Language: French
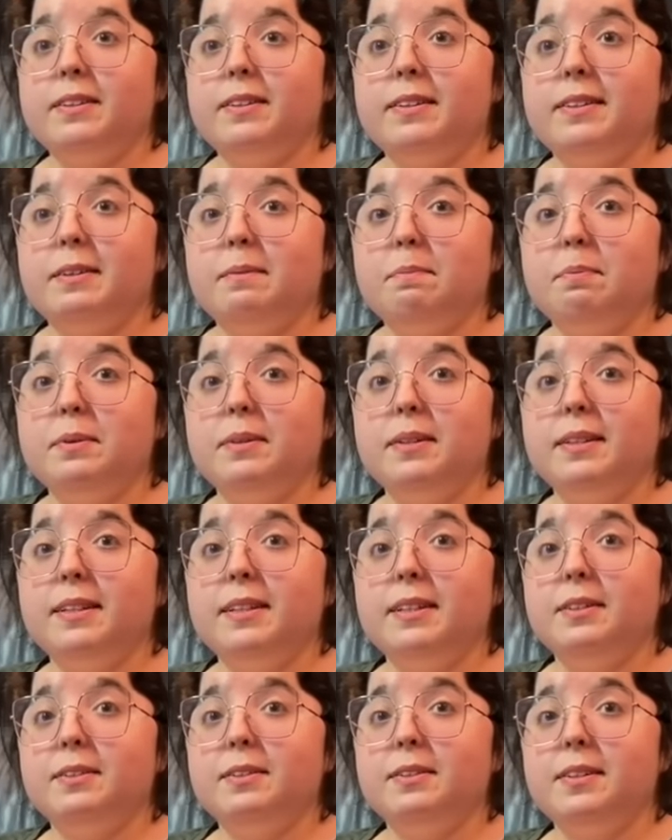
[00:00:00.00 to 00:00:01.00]
petit
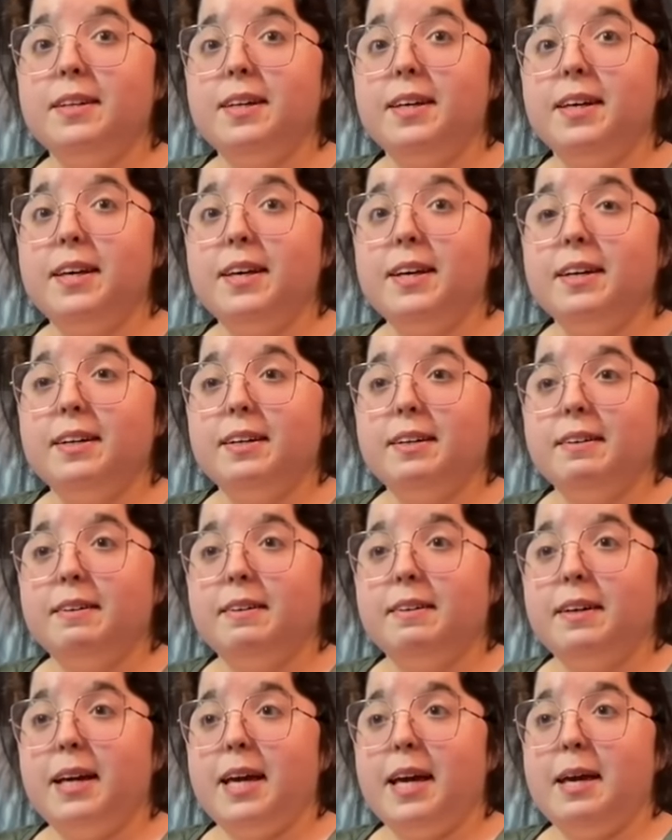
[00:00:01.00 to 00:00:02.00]
déjeuner
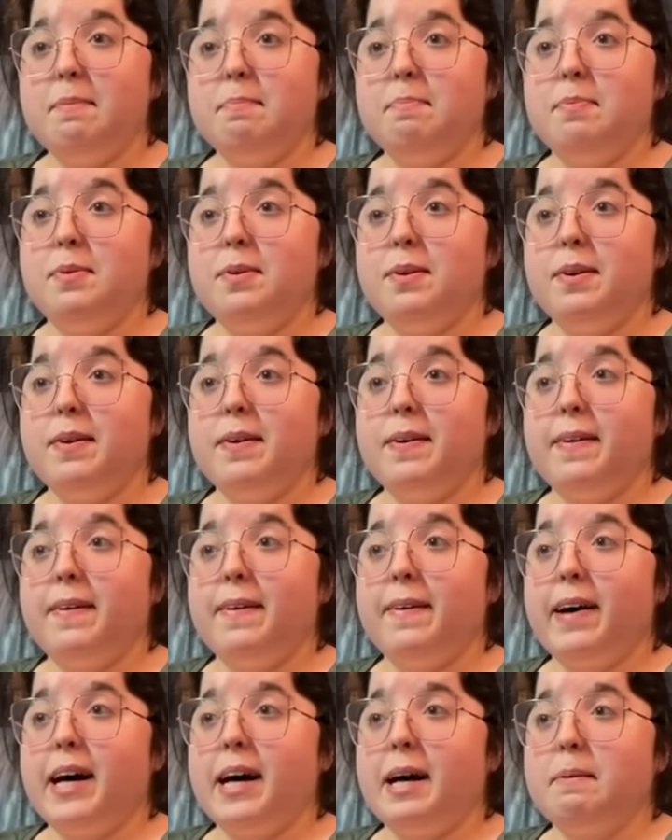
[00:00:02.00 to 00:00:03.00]
et puis
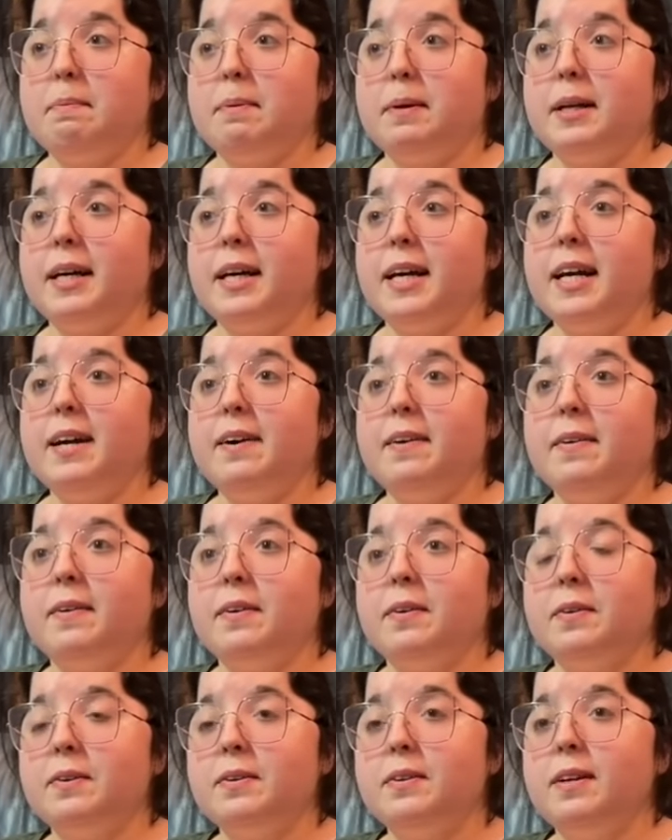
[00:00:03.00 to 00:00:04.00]
après
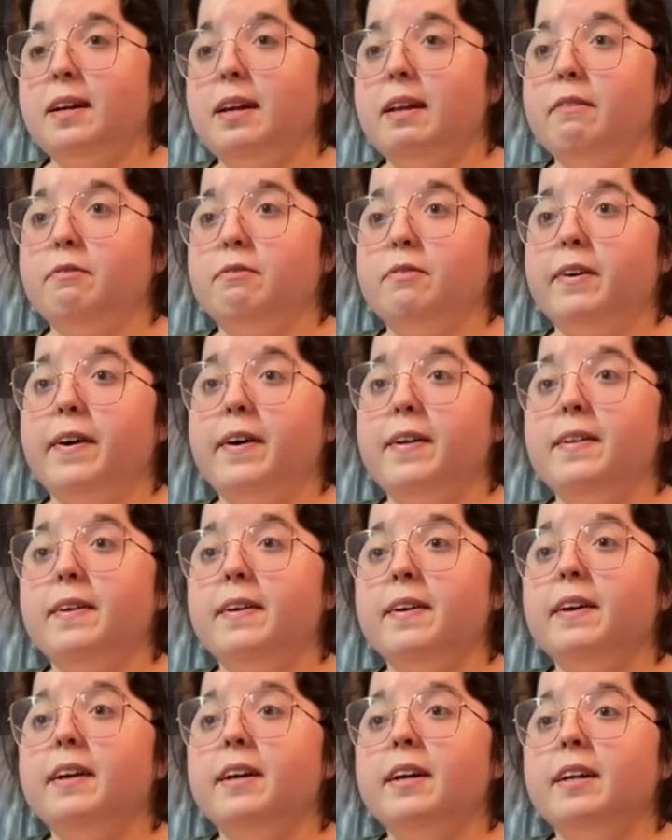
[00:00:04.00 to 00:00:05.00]
re-téléphone,
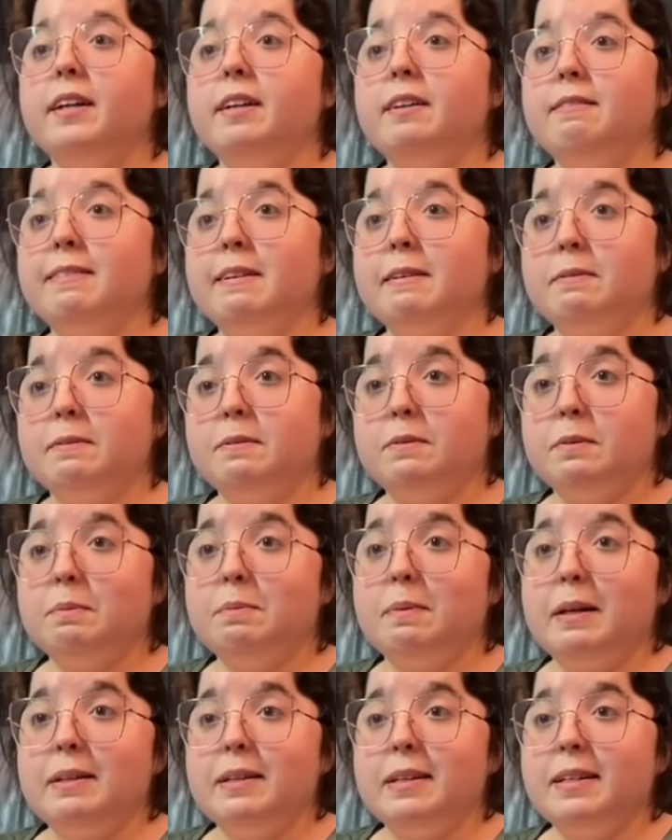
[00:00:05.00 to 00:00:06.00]
faire mon
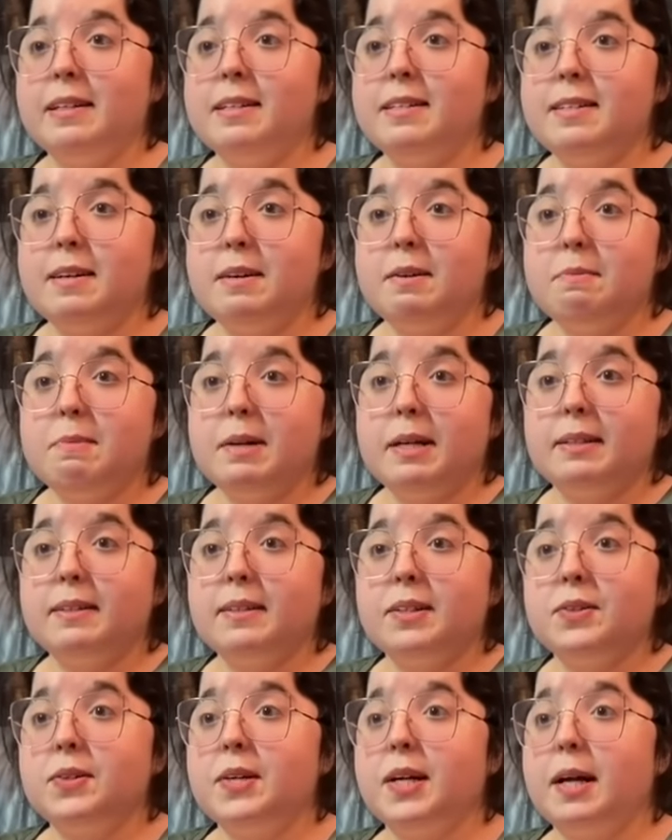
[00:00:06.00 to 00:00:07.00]
planning déjà le matin ou
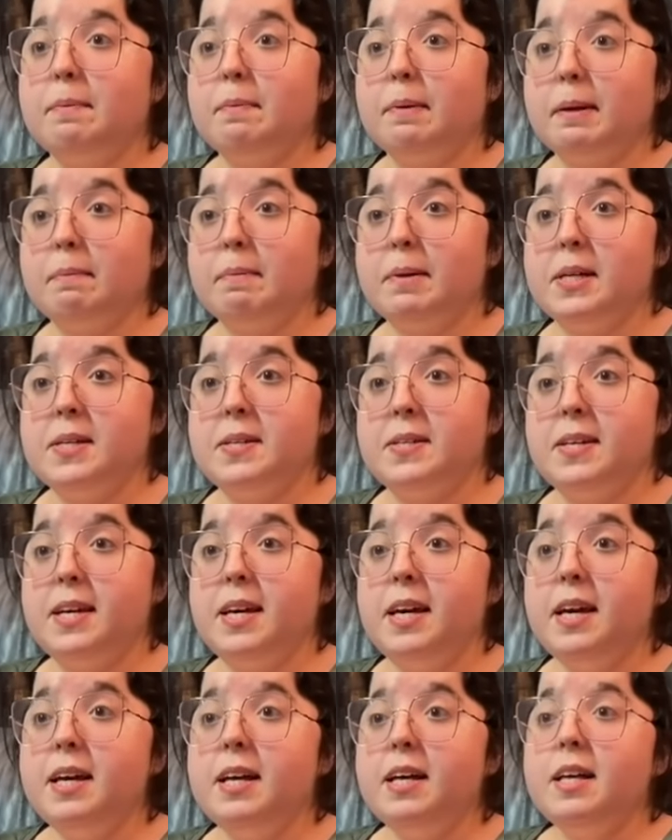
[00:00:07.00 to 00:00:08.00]
l'après-midi.
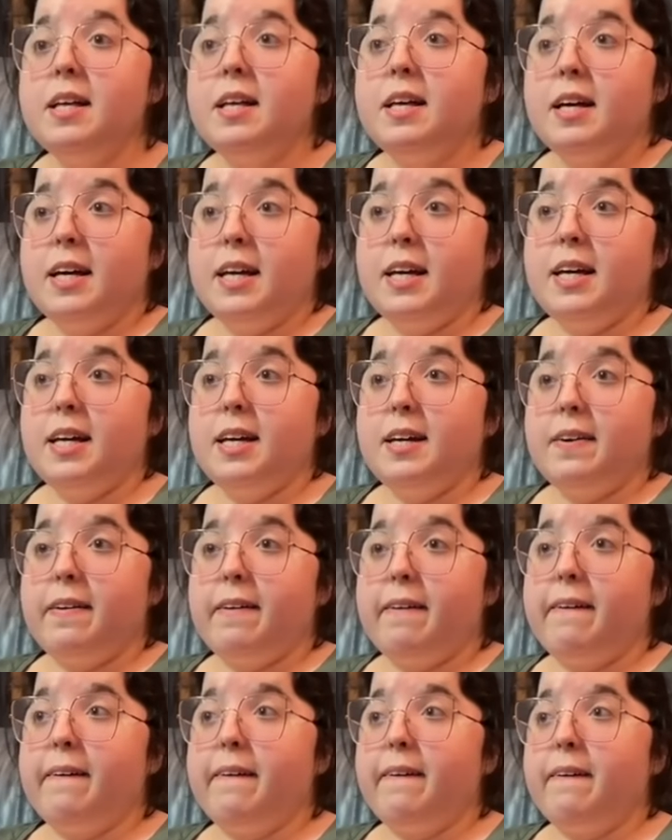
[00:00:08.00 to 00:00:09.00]
Et
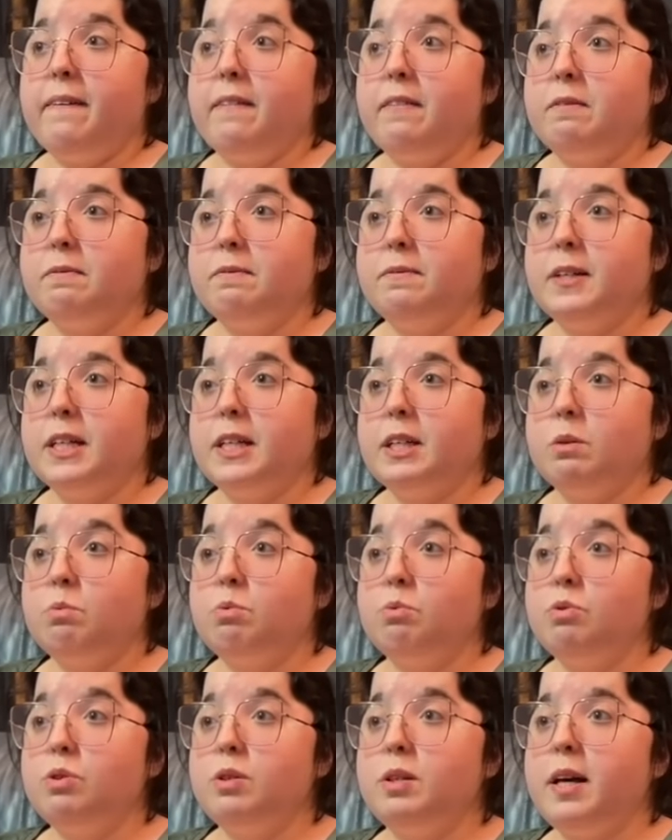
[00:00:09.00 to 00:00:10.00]
euh, bah,
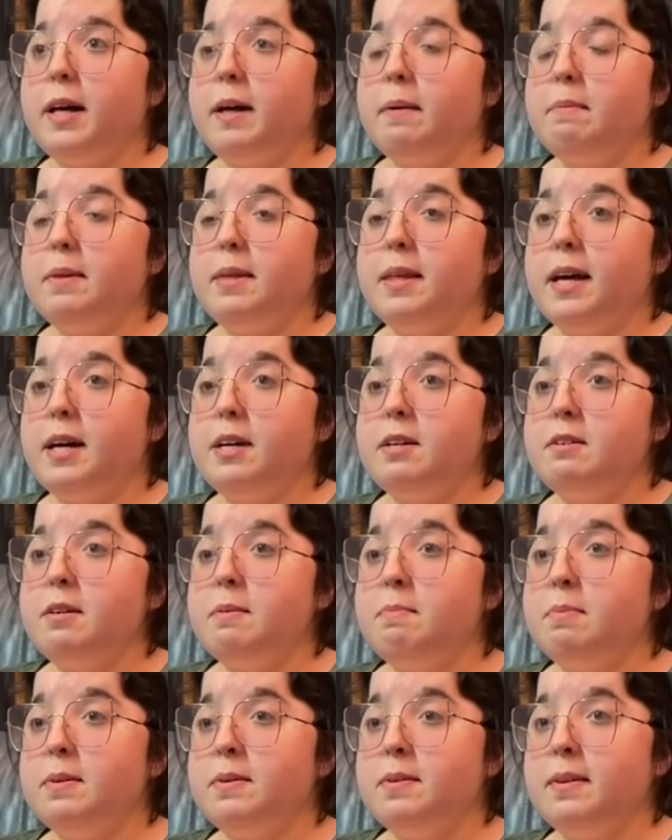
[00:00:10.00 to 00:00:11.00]
douche et habillage, et puis
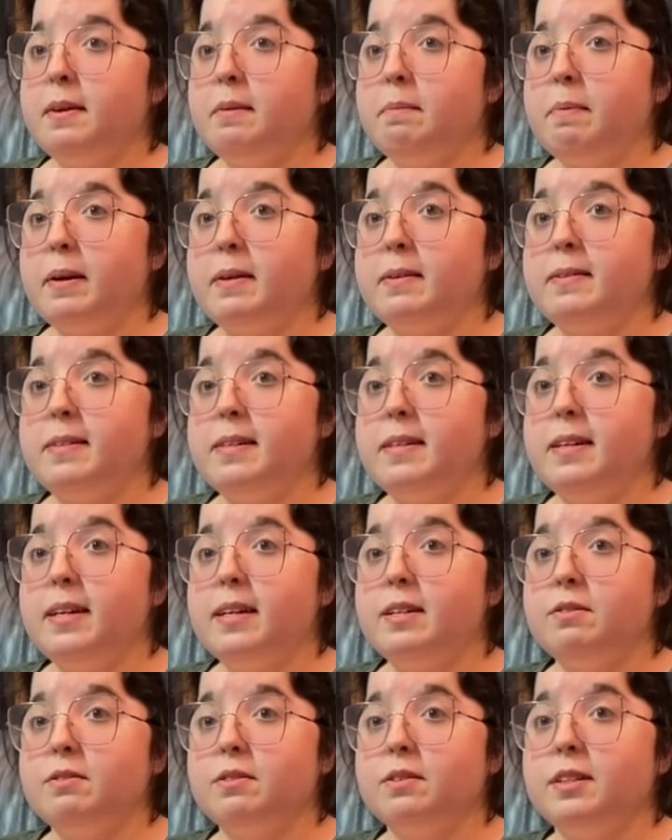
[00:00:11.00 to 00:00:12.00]
c'est parti, la
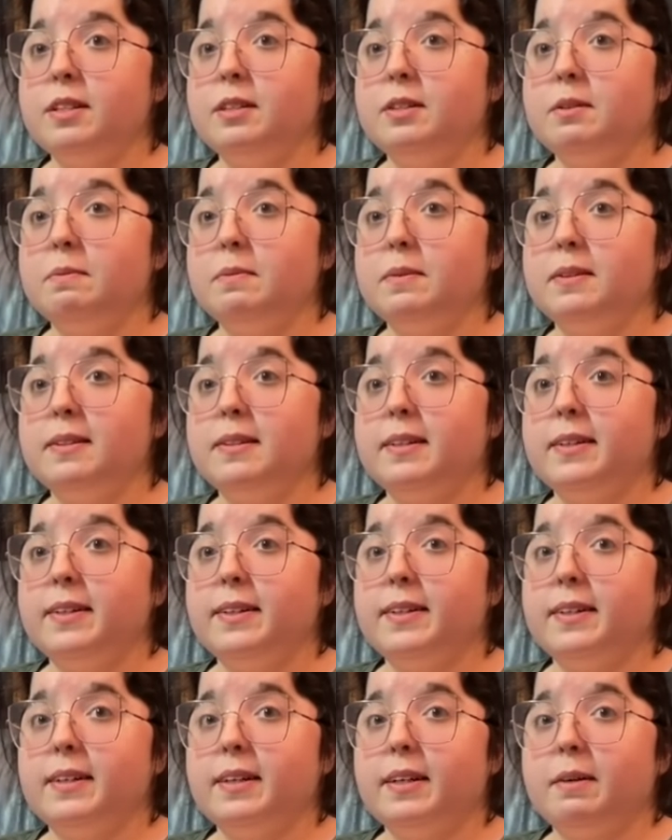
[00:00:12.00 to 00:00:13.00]
journée commence
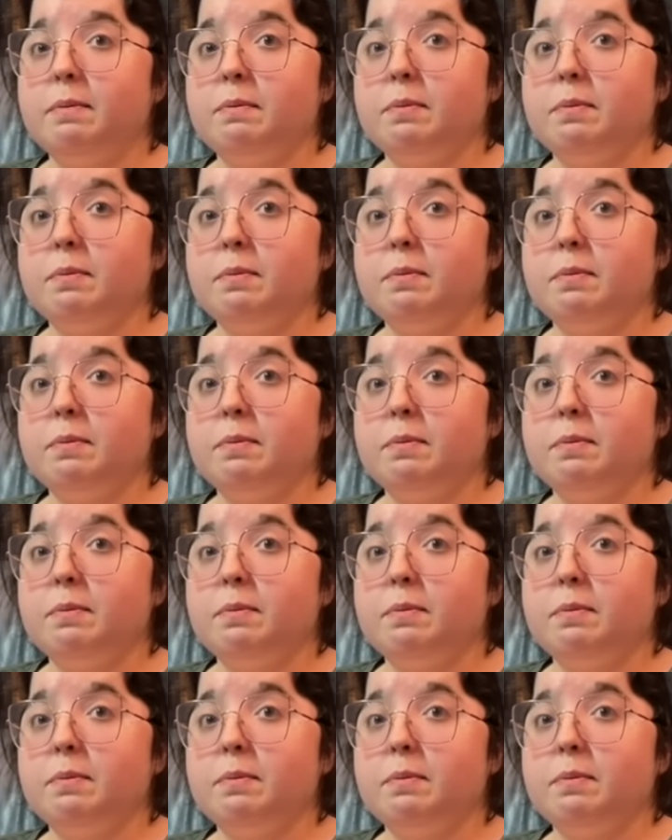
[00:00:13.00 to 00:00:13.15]
à euh,